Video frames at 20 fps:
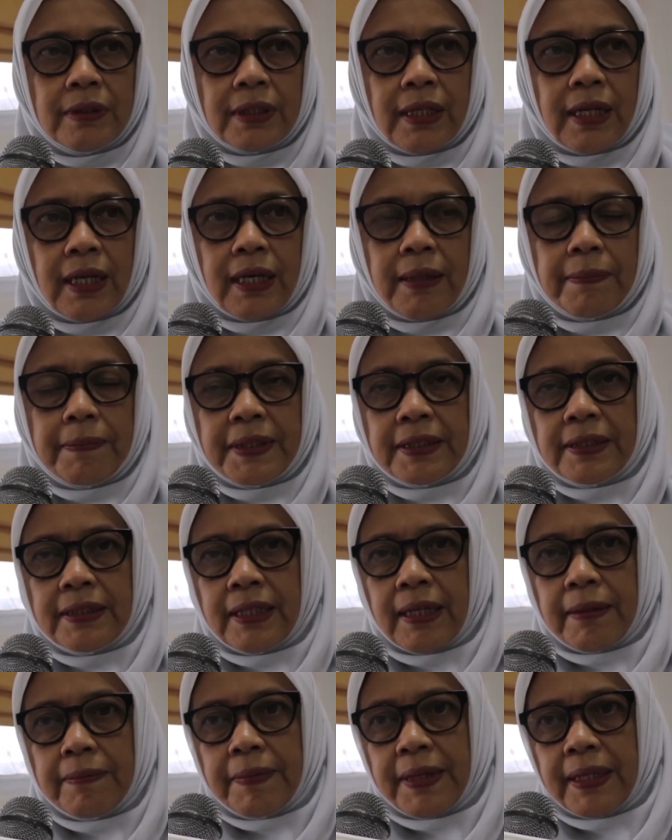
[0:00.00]
segala
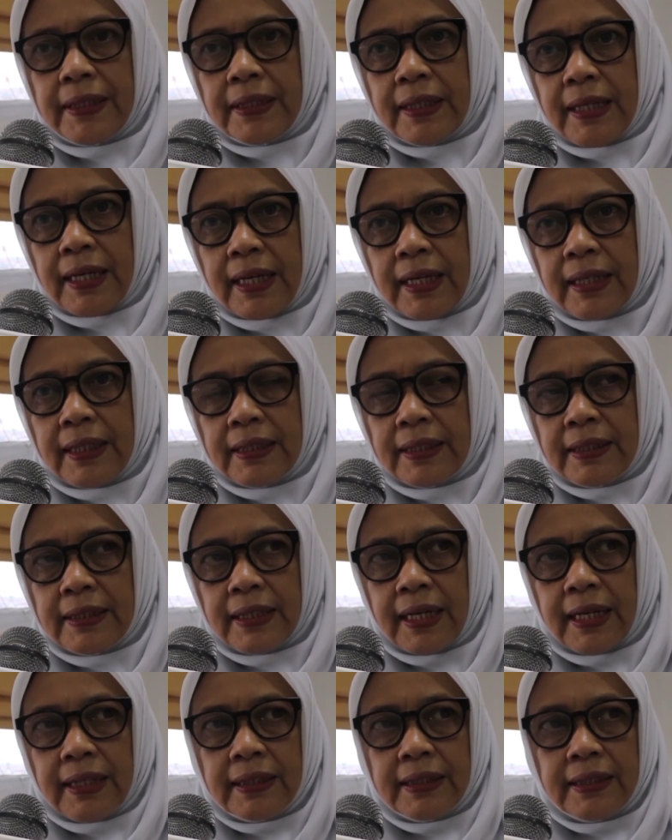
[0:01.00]
persiapannya
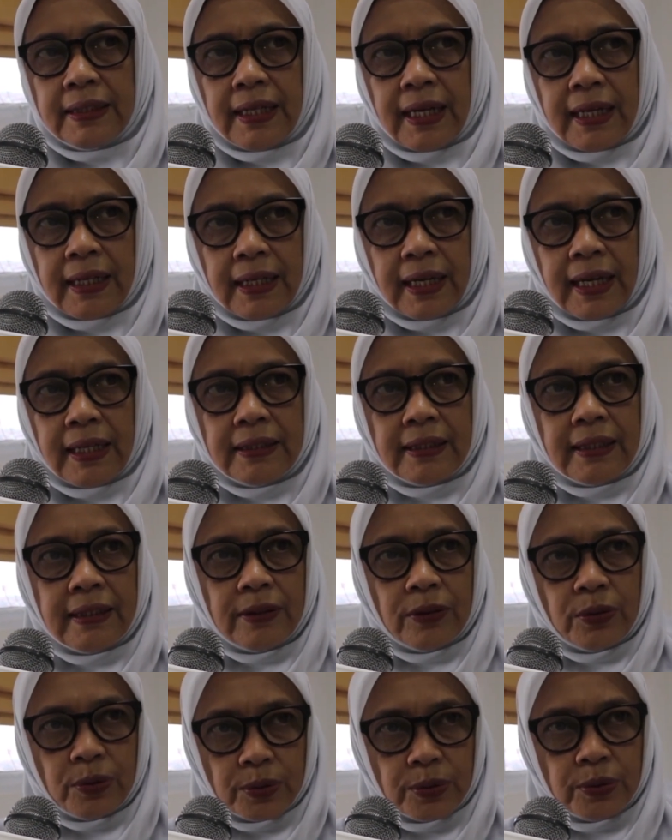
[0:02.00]
kita ikhtiarkan
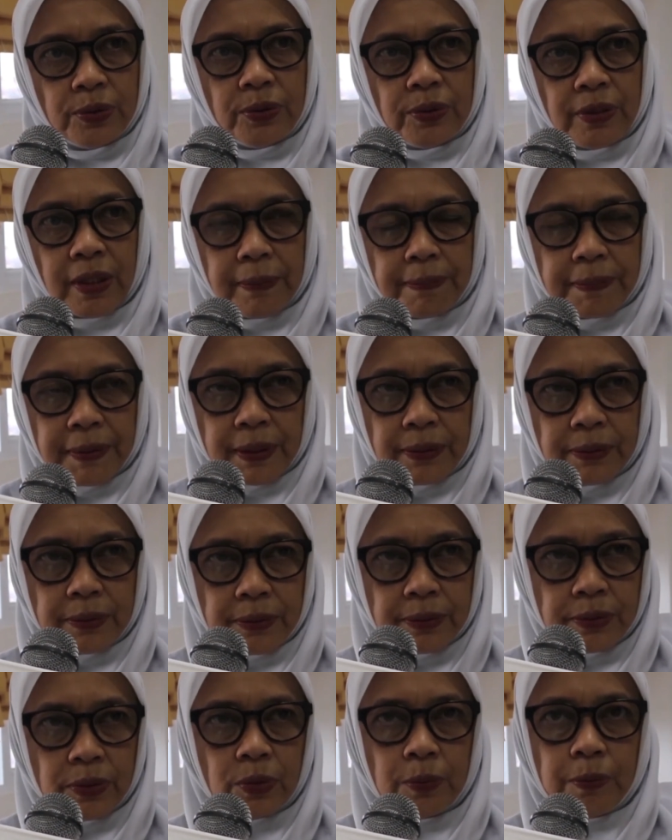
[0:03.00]
tentu juga
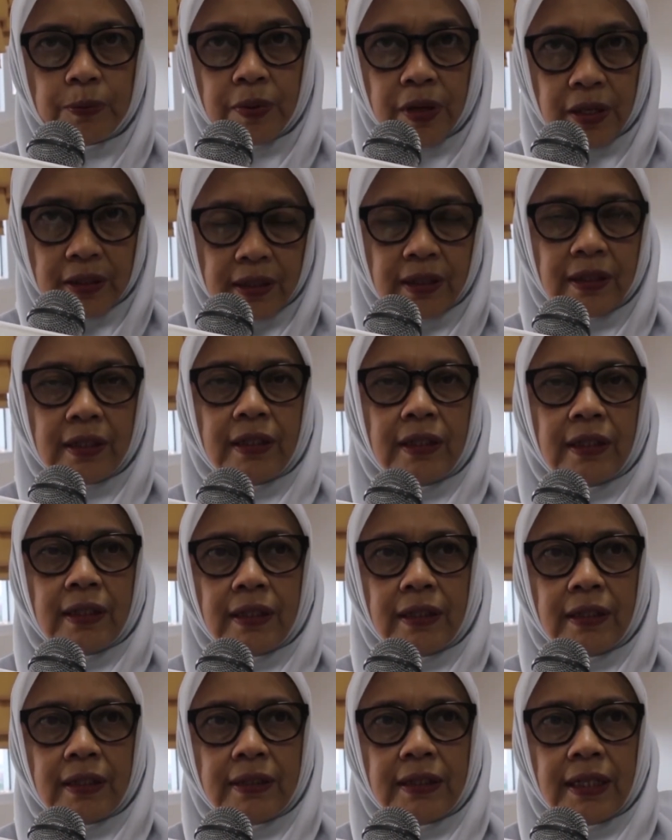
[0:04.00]
perlu support
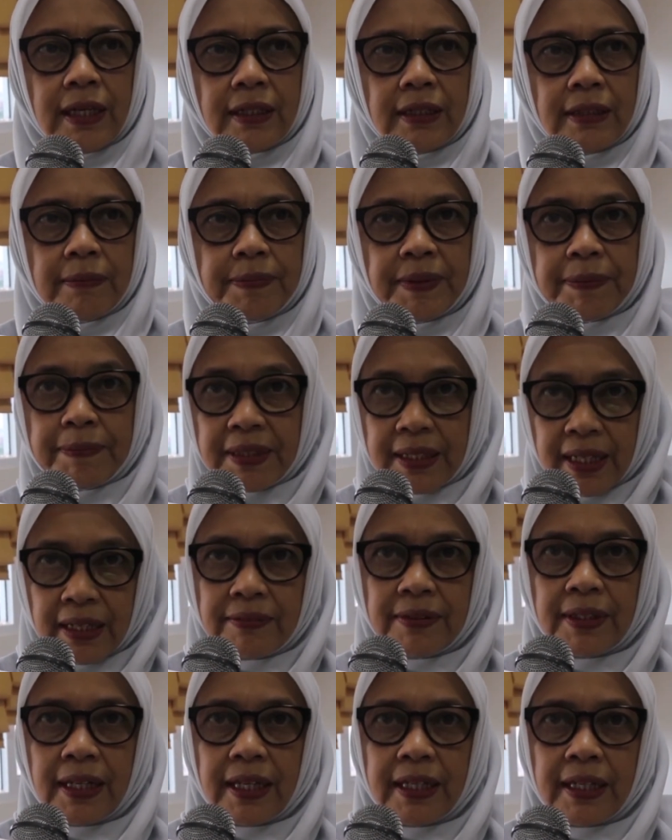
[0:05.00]
uh, dari
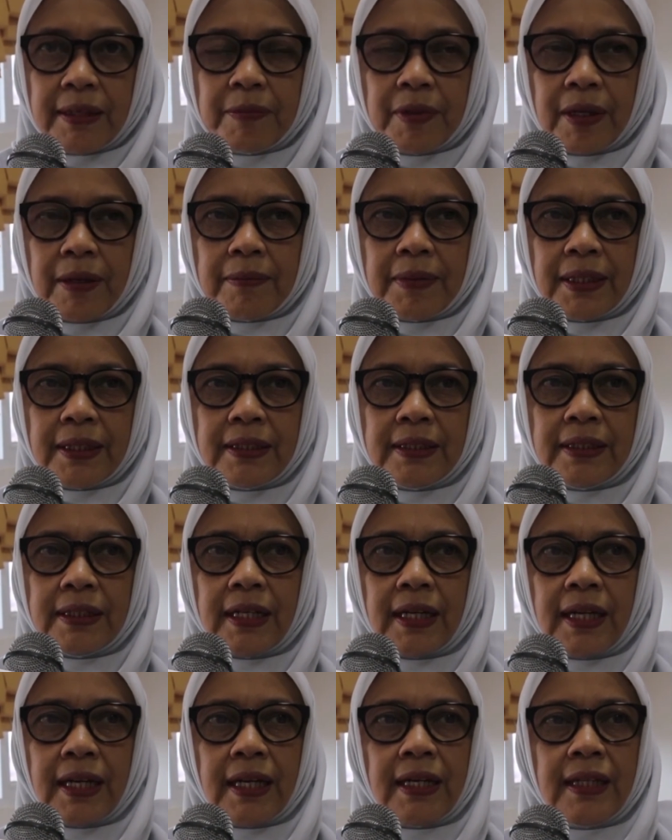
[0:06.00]
pimpinan wilayah
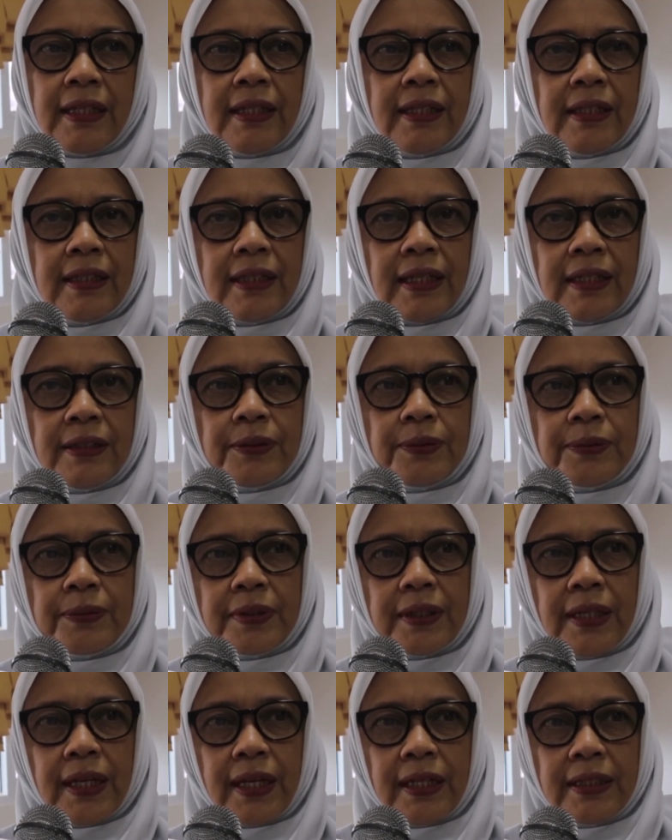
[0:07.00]
Muhammadiyah dan
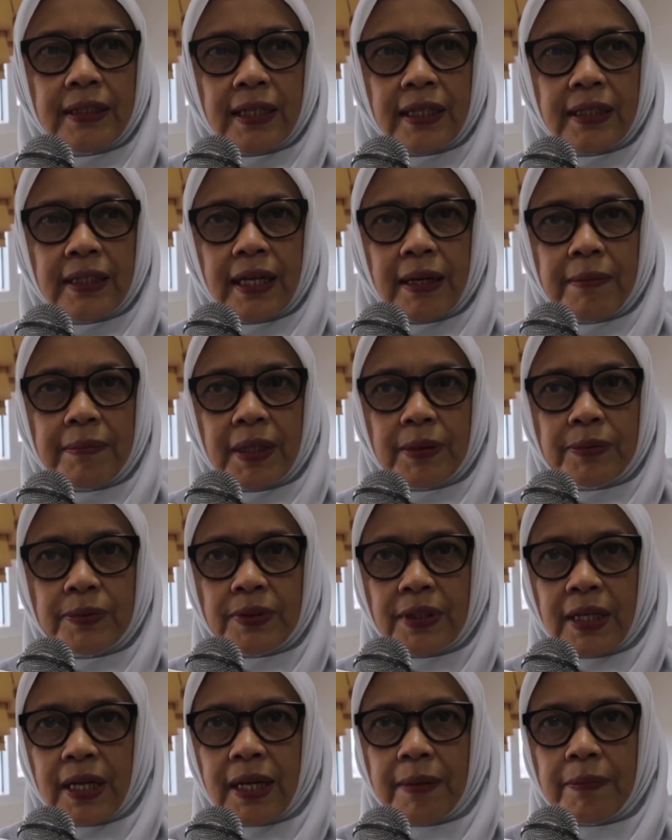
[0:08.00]
juga dari
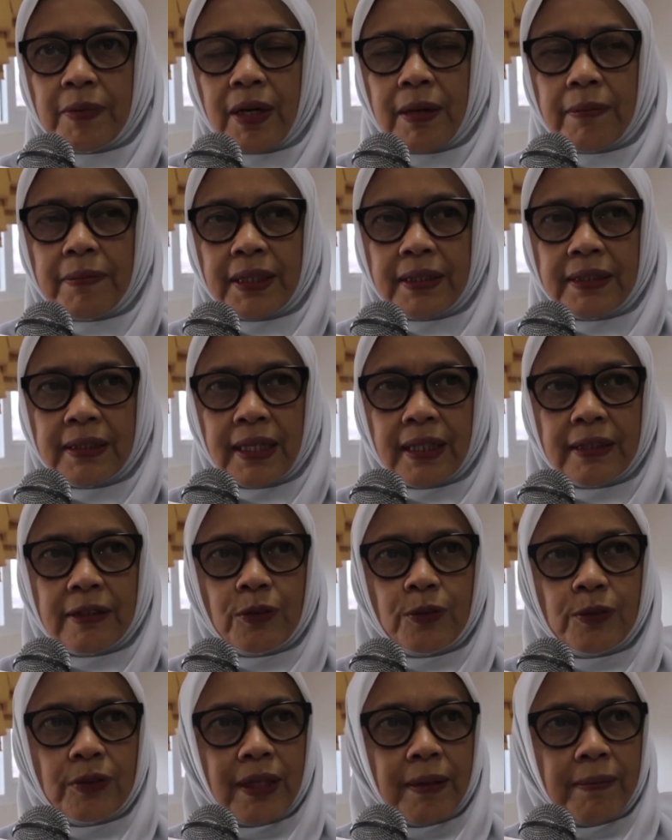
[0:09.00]
amal usaha
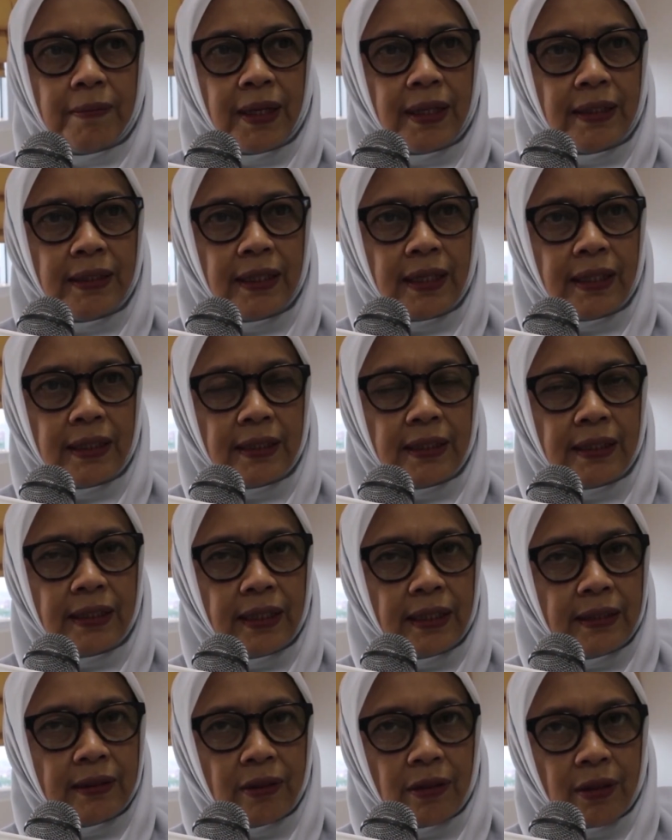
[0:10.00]
Muhammadiyah terutama
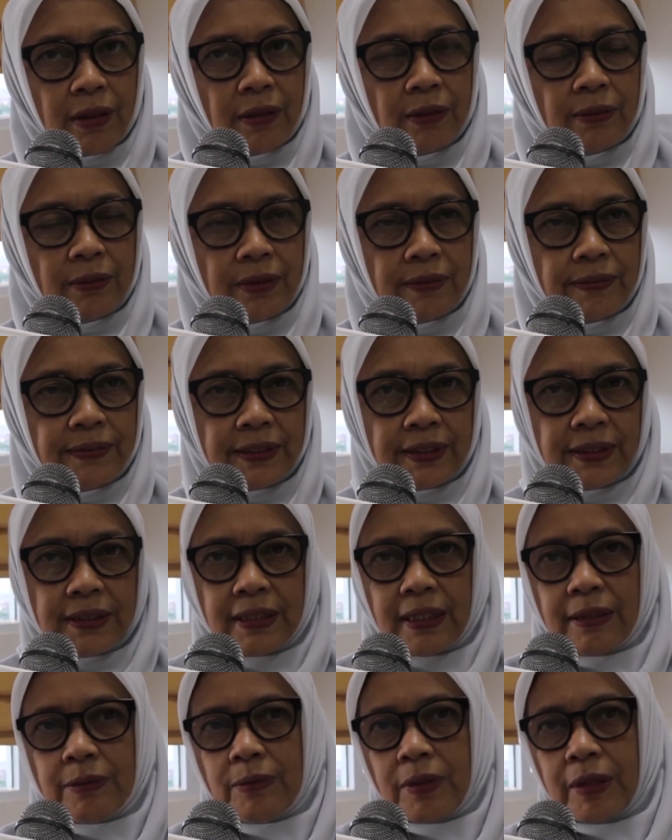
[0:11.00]
dari Rektor
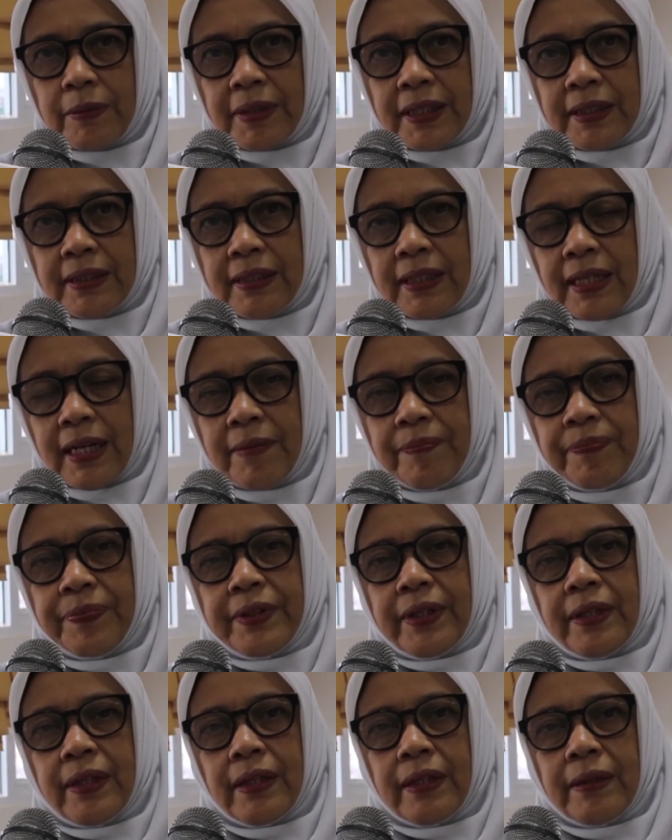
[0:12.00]
Universitas Muhammadiyah
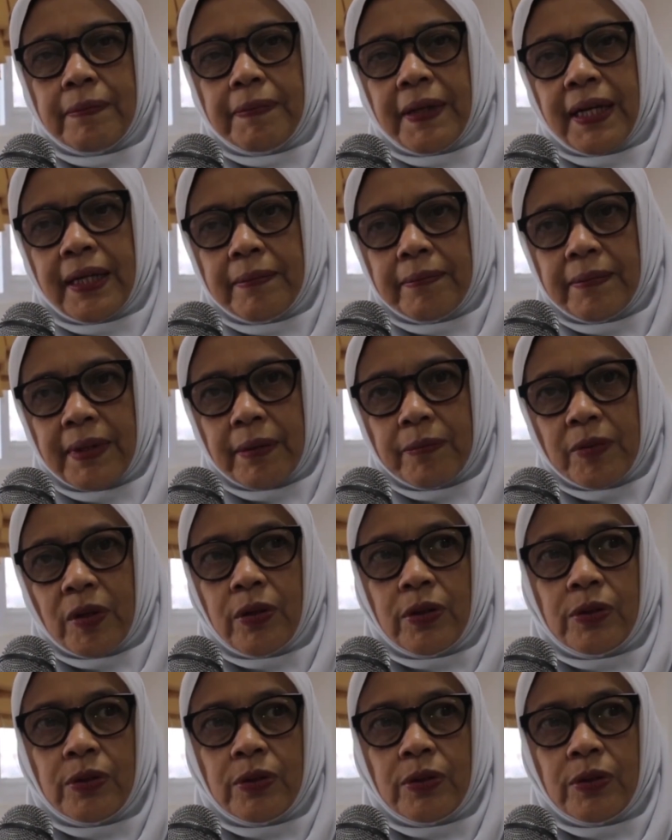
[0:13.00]
uh, Palembang.